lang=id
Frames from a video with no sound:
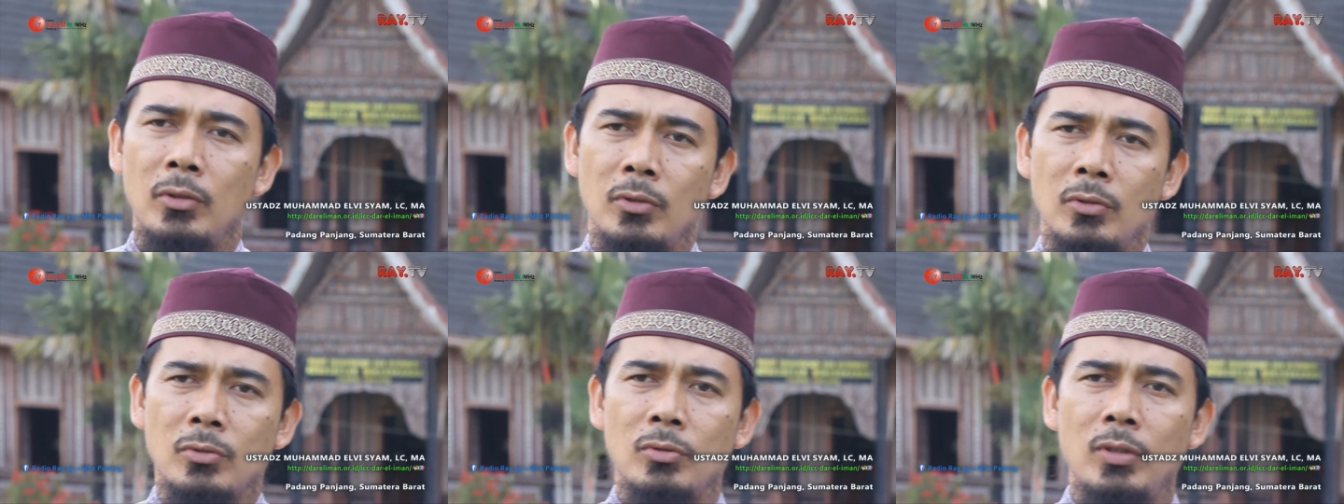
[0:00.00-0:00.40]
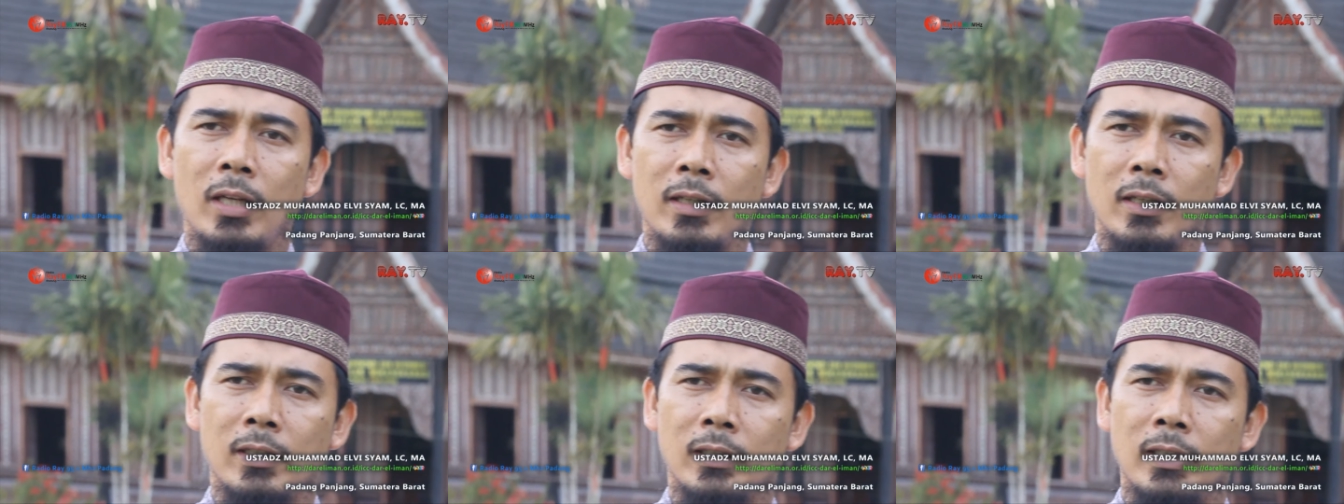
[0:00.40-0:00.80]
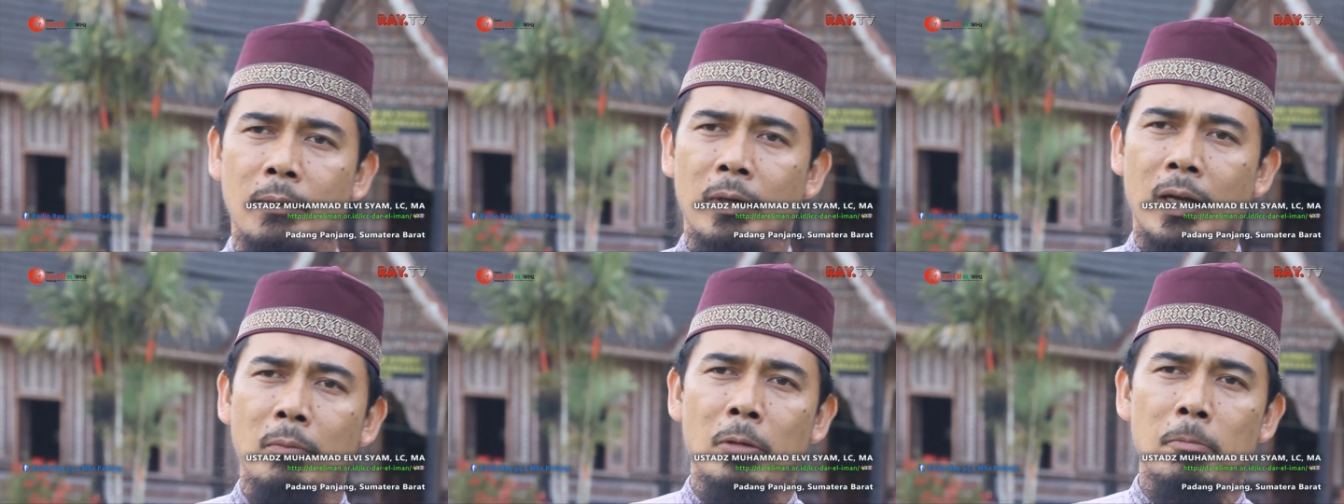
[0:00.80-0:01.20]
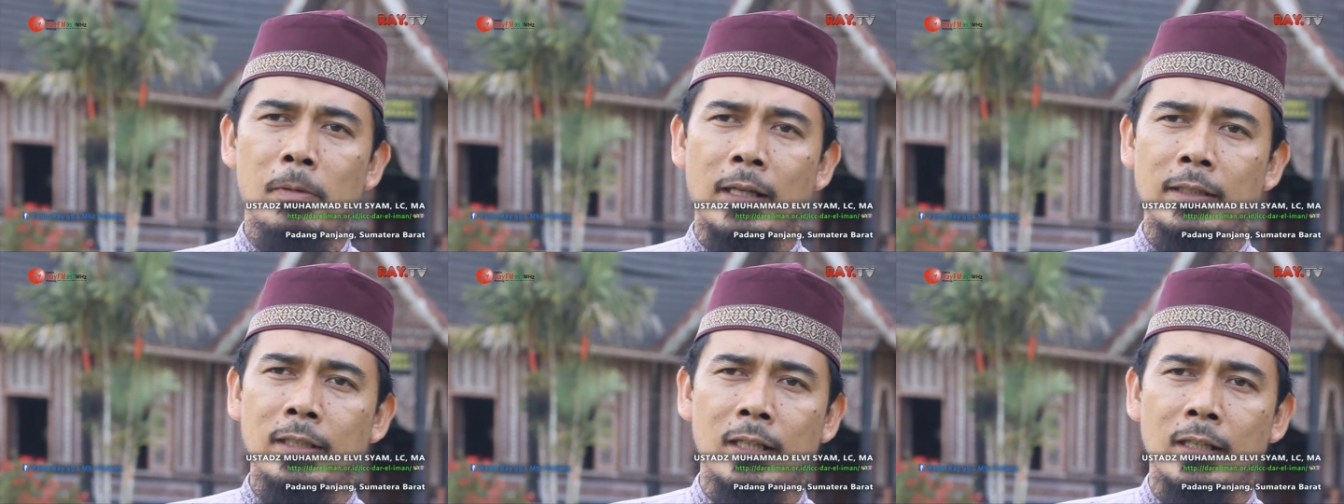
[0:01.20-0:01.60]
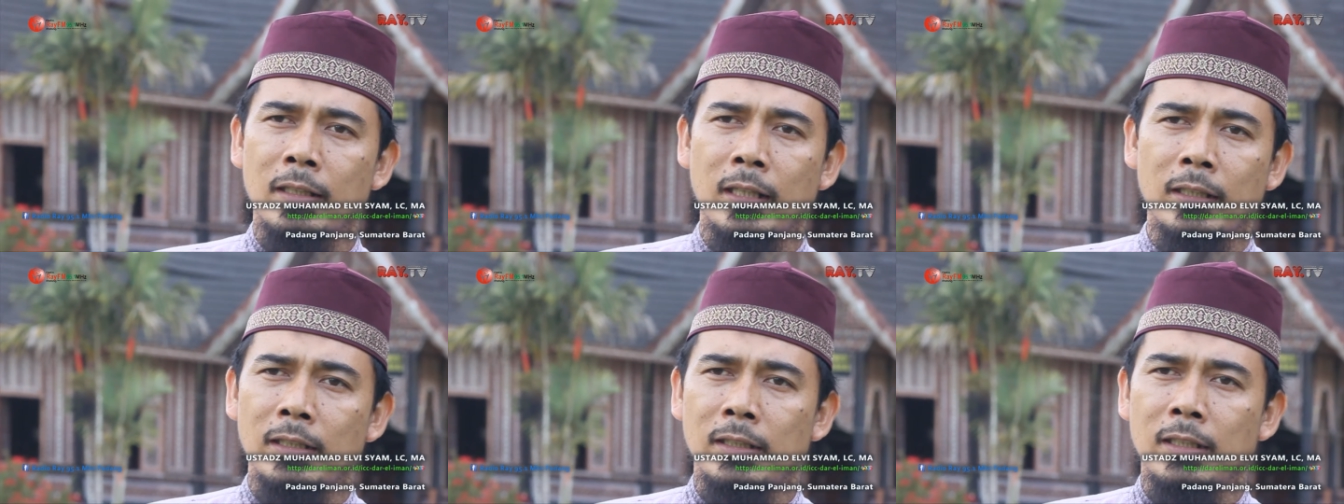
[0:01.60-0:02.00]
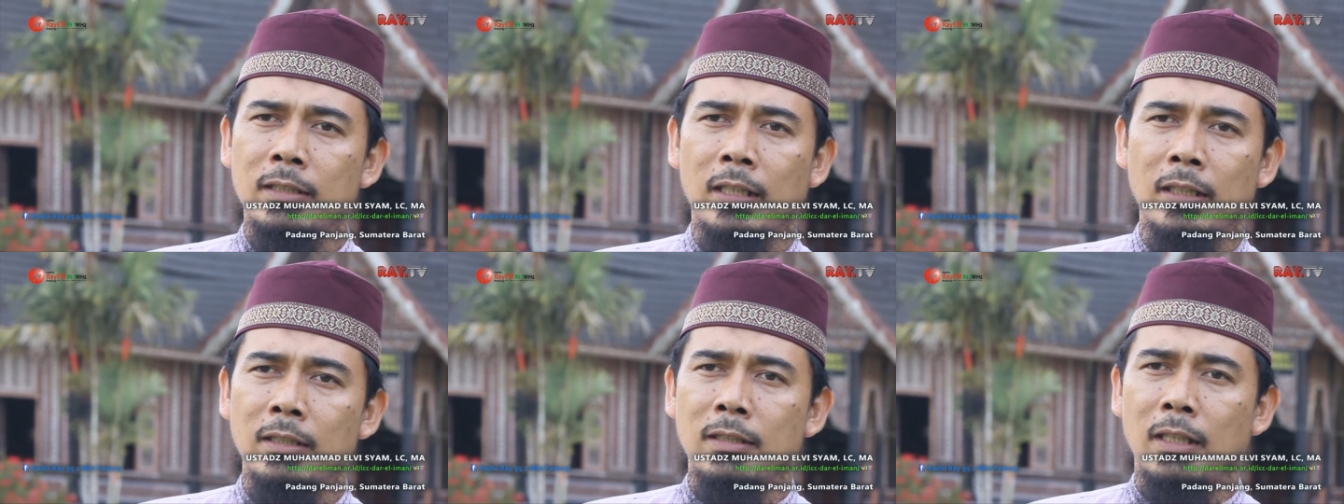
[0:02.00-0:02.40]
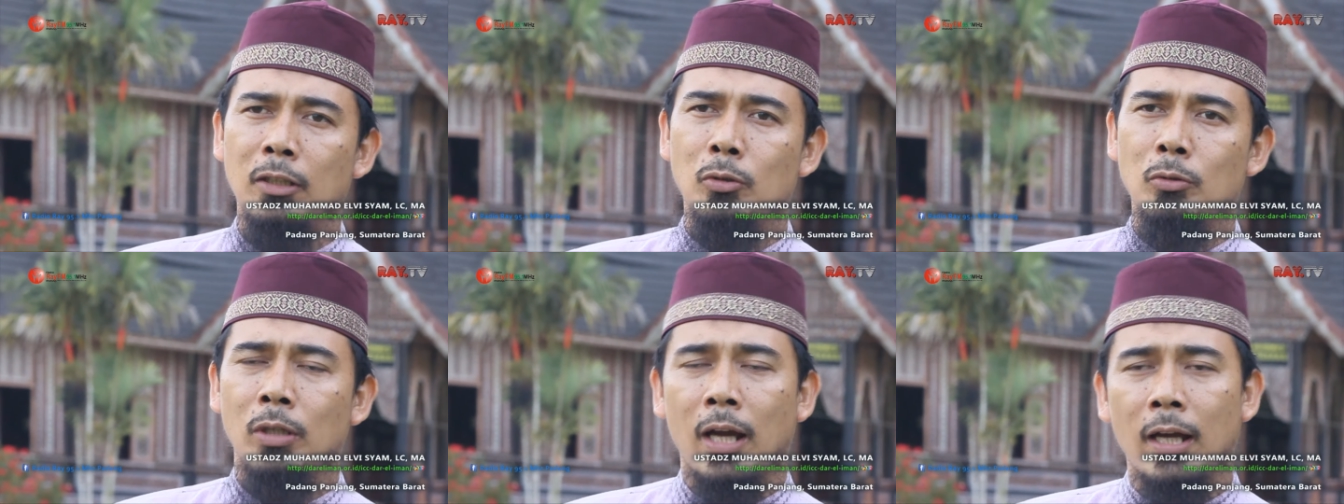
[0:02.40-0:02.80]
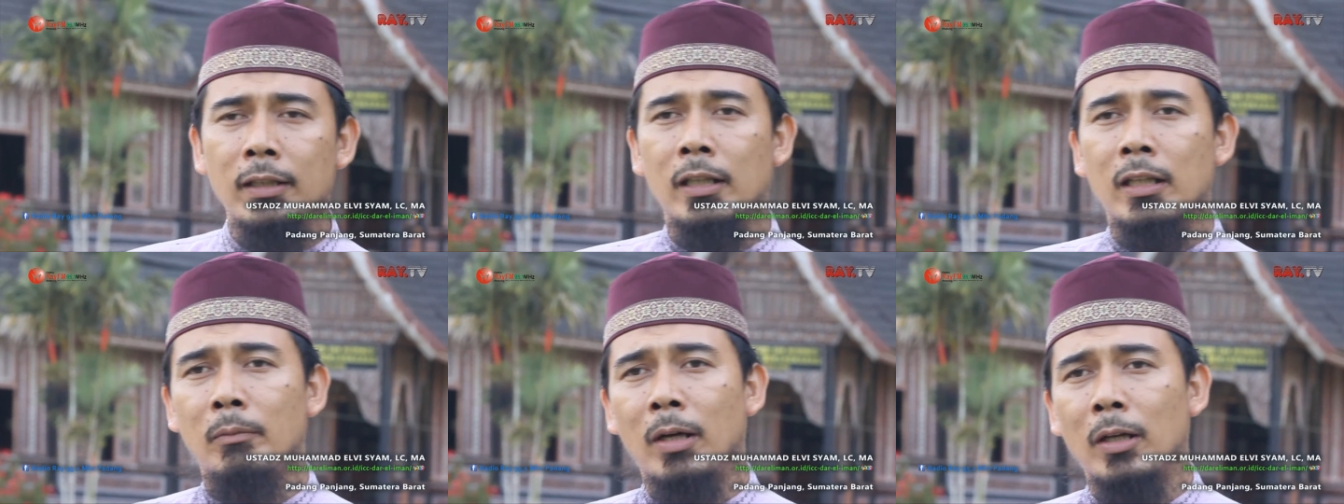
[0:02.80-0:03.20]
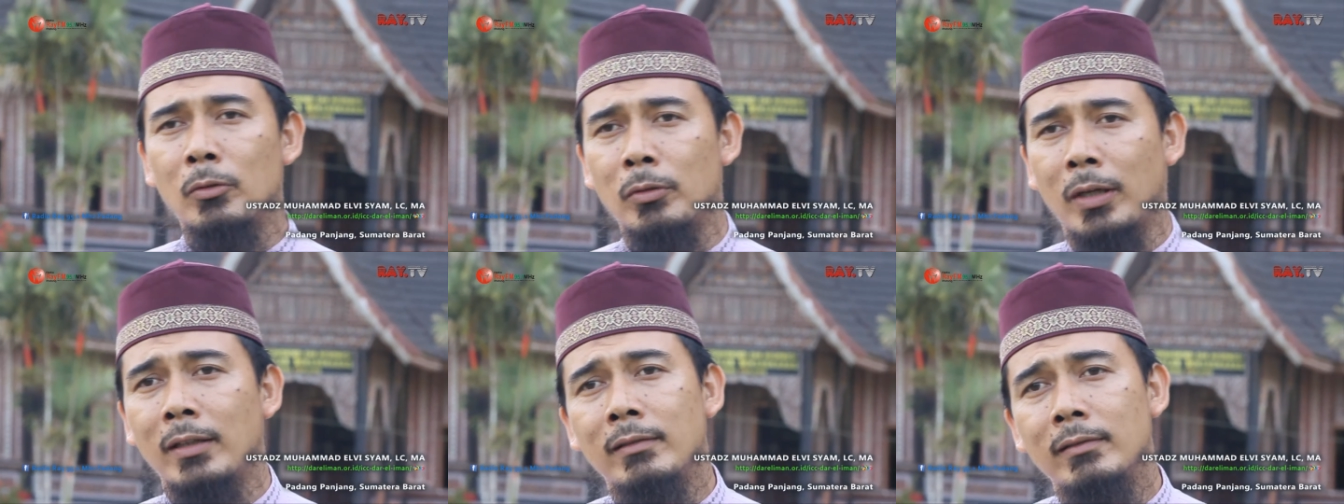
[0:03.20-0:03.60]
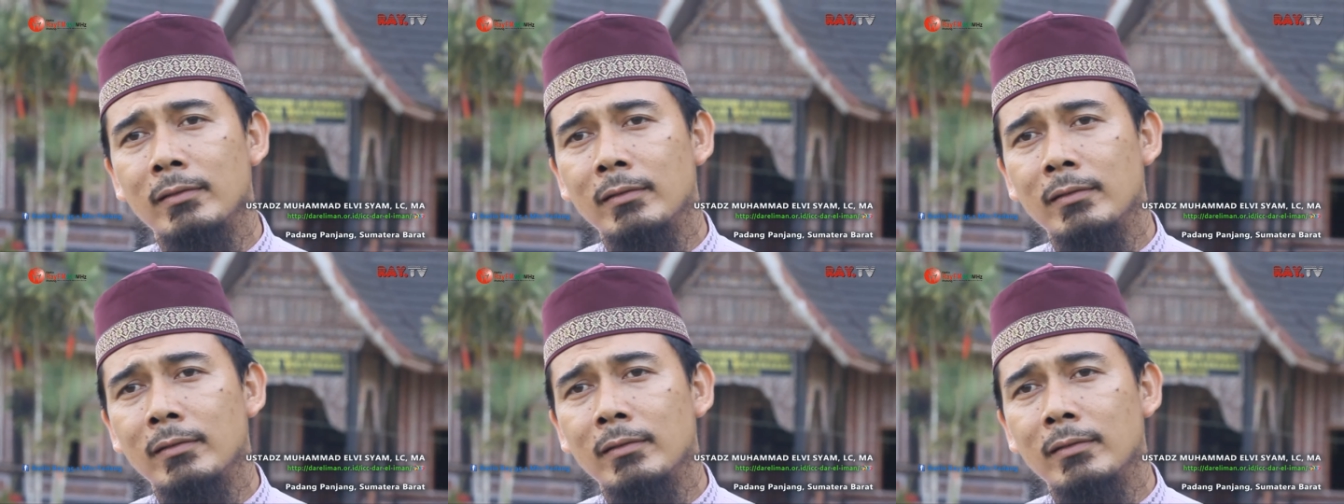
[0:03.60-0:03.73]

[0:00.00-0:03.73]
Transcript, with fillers: Sudahkah kita mengambil pelajaran dari kisah-kisah itu yang ada dalam Al-Quran?